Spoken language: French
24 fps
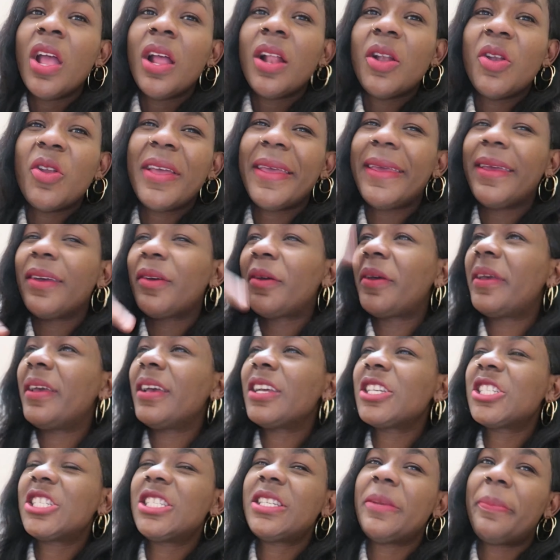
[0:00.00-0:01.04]
le RER, e
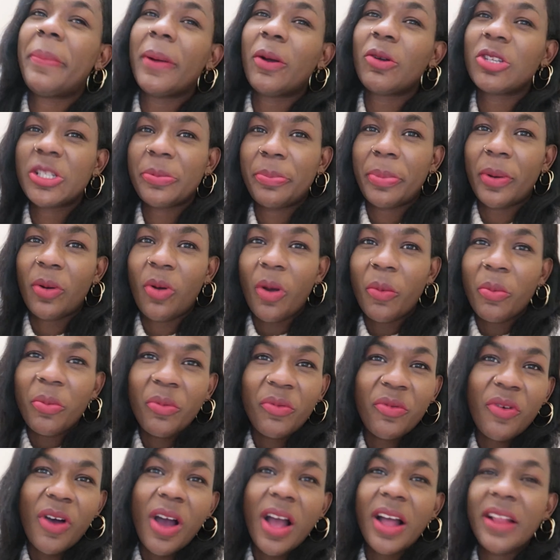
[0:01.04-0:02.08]
je sais pas quoi, je sais pas quoi, pour
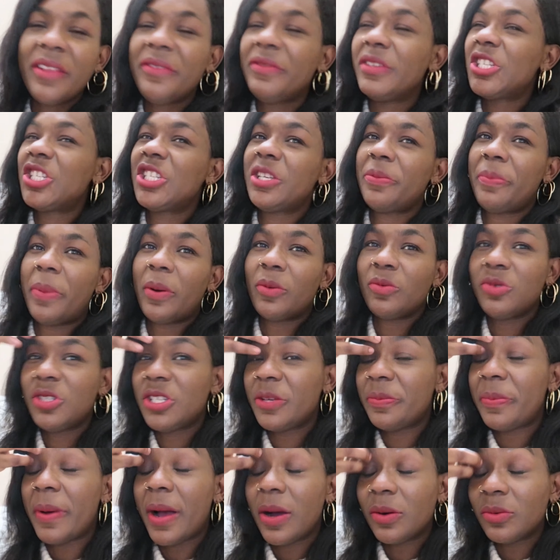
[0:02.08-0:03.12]
pouvoir arriver, je sais pas où, je
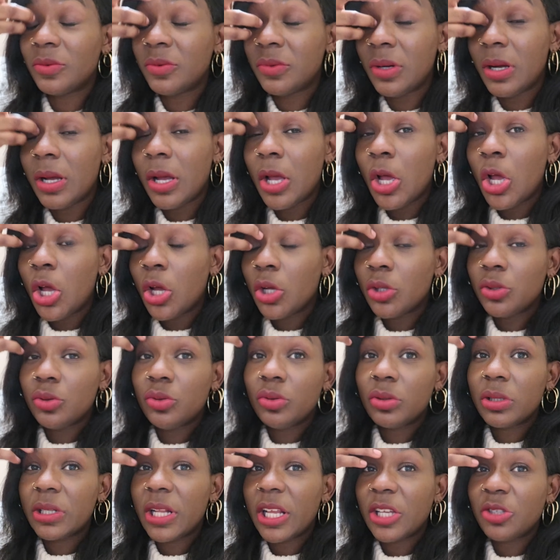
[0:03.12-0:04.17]
sais pas où.
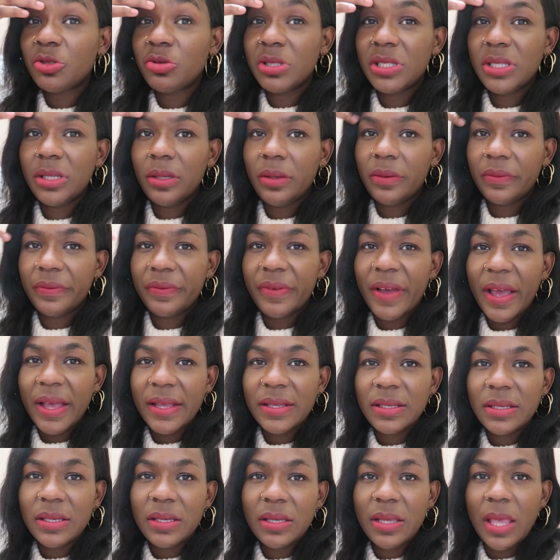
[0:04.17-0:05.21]
Donc là, je lui dis,
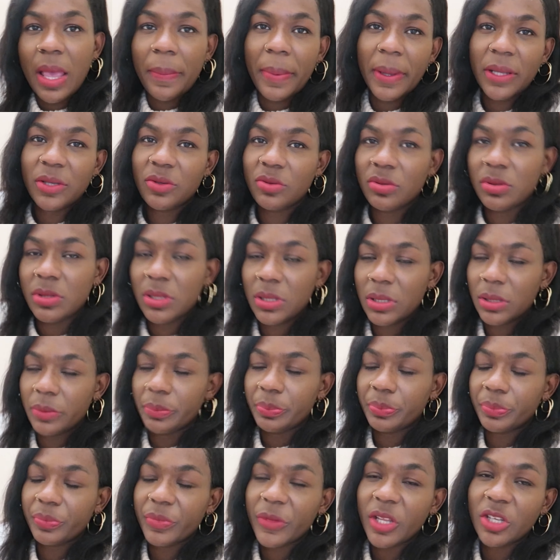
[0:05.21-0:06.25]
vas-y, il n'y a pas de souci.
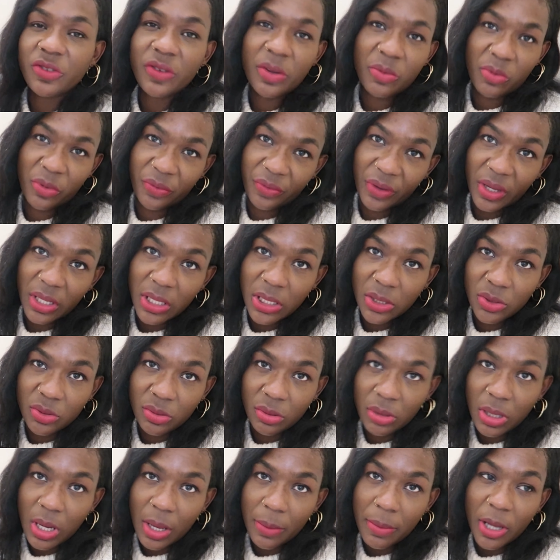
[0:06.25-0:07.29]
Je vais me faire des
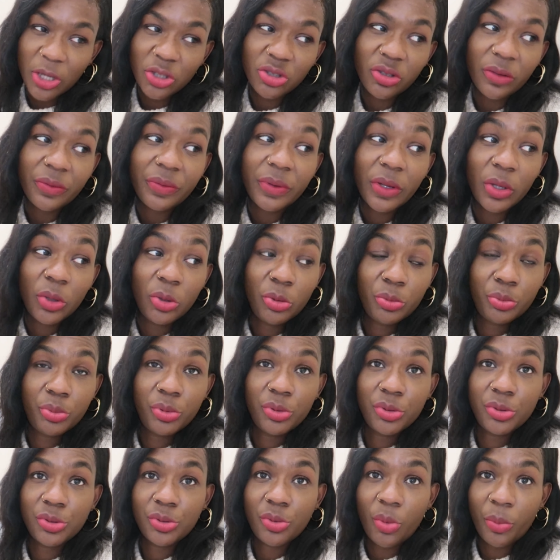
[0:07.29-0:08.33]
ongles là-bas. Je fais une
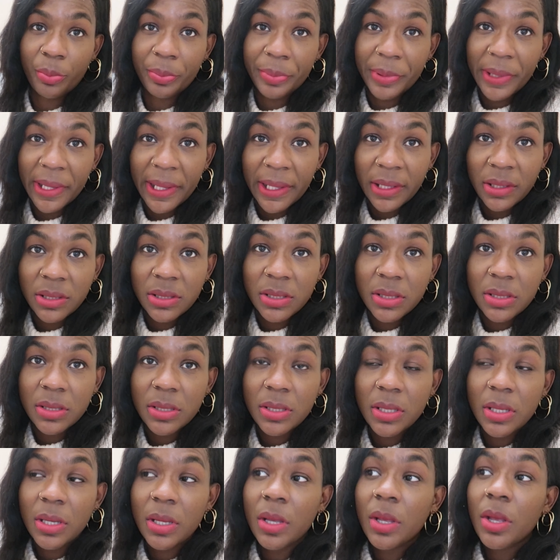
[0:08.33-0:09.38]
pause complète.
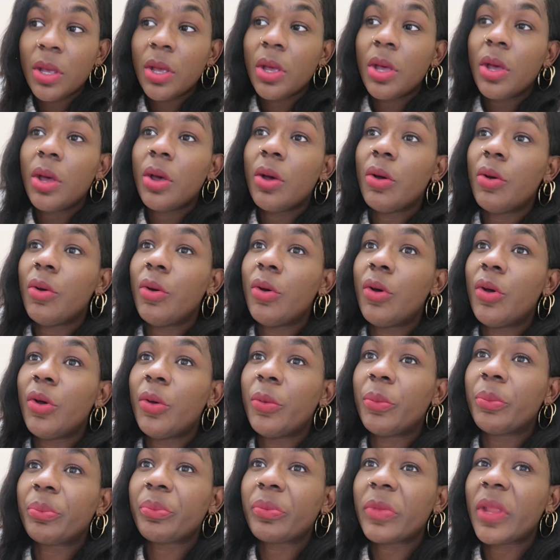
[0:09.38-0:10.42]

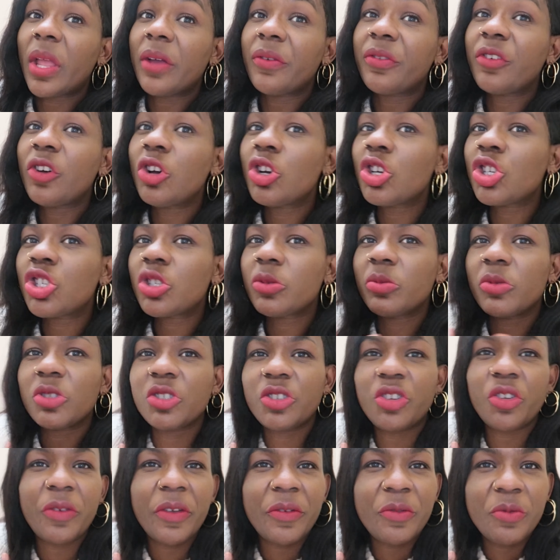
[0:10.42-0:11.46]
Euh, franchement,
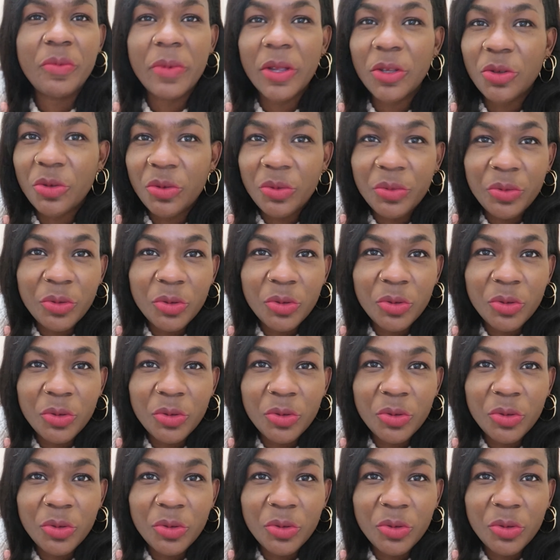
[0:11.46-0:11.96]
je vais vous mettre une